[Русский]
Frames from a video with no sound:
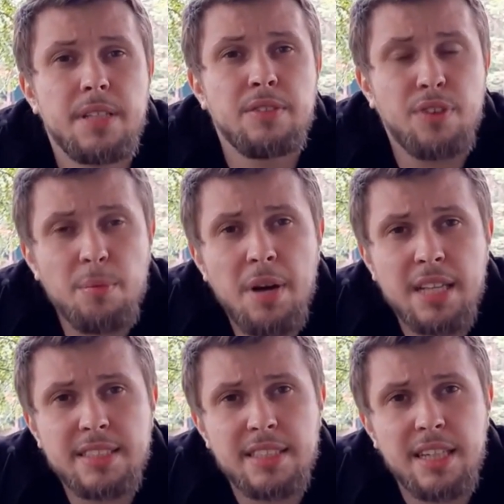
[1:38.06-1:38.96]

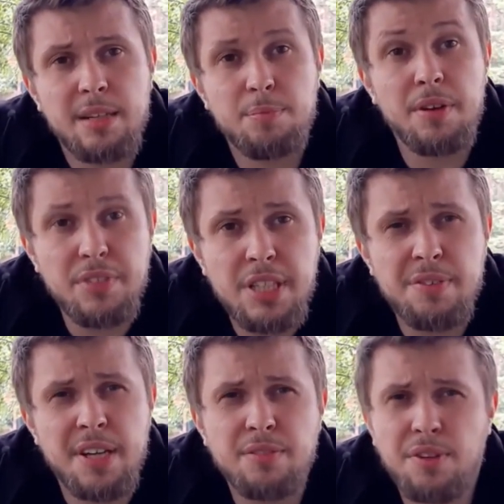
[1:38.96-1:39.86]
информация,
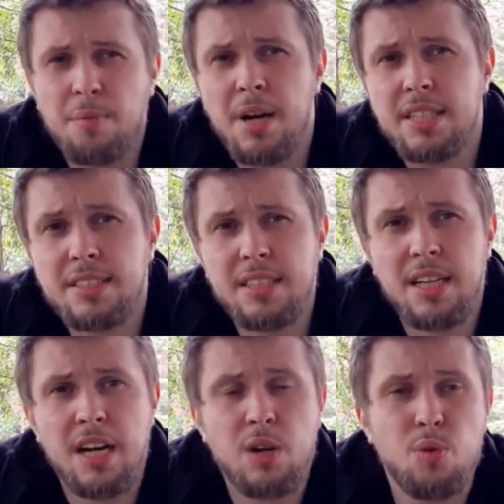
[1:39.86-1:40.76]
правдивая
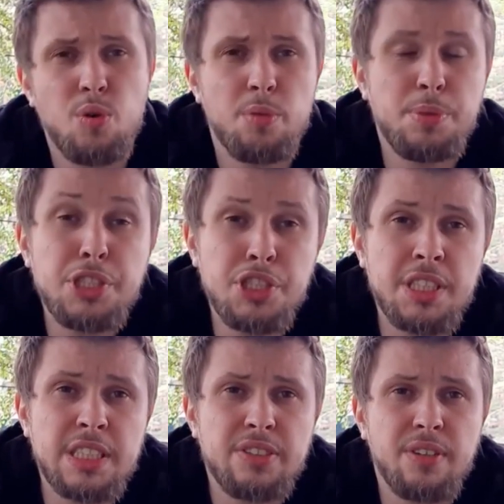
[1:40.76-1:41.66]
информация о
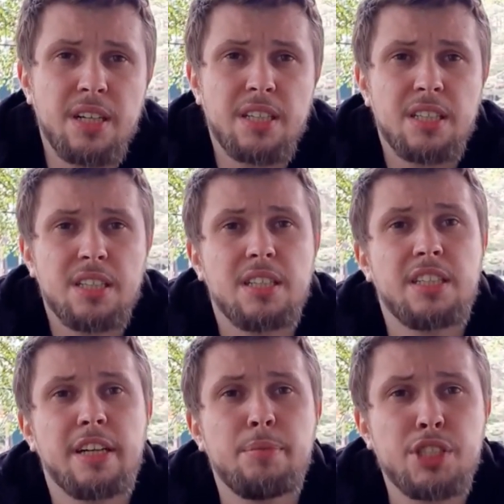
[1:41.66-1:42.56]
бесчинствах, э,
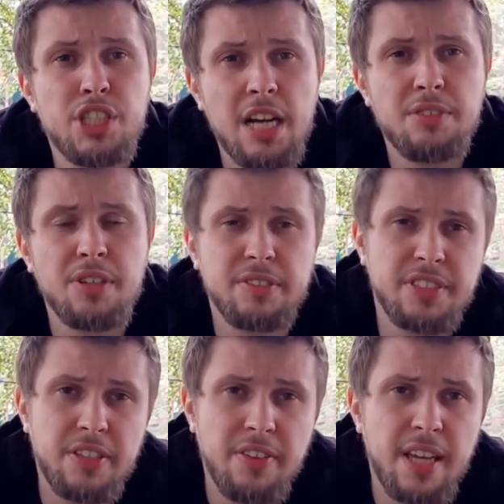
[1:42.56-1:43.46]
грабежах,
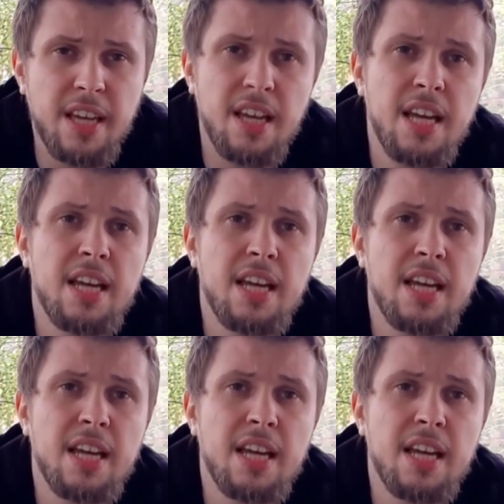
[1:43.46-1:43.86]
воровстве,